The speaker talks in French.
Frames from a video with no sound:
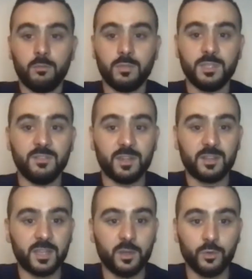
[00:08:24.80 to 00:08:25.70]
il va
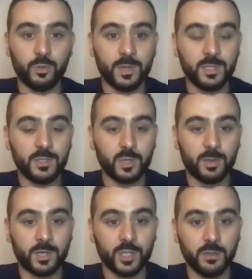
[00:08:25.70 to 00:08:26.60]
trader en automatique sur les
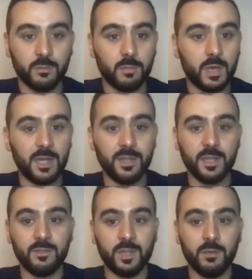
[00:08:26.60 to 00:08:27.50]
marchés,
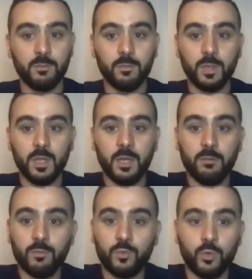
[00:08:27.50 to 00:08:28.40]
analyser et
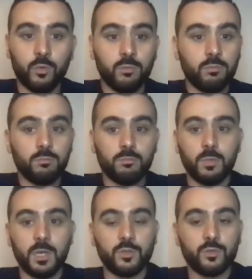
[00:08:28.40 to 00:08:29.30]
selon
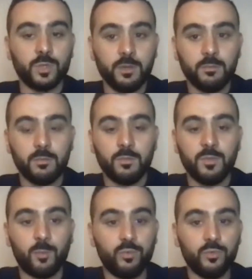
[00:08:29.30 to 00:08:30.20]
la journée,
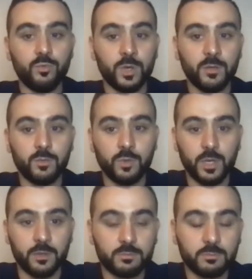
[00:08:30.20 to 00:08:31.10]
faire plus ou moins de gains.